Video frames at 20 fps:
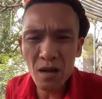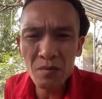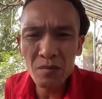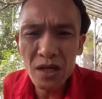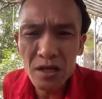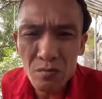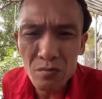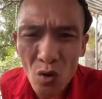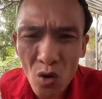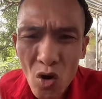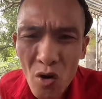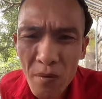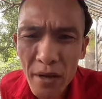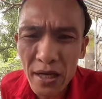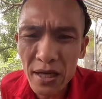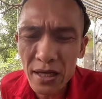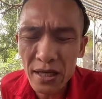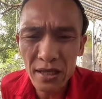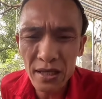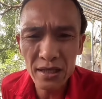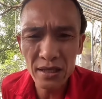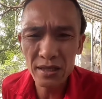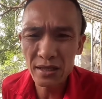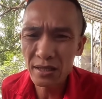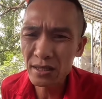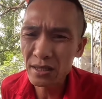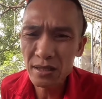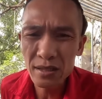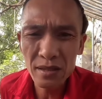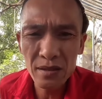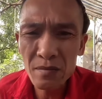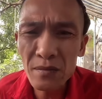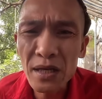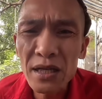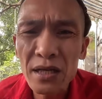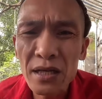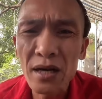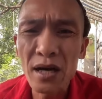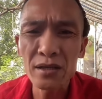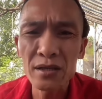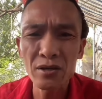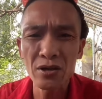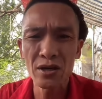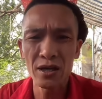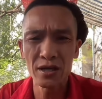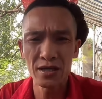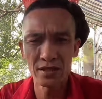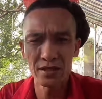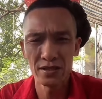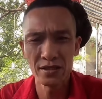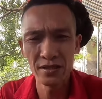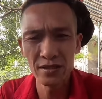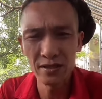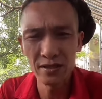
làm định bố mày bình thường thôi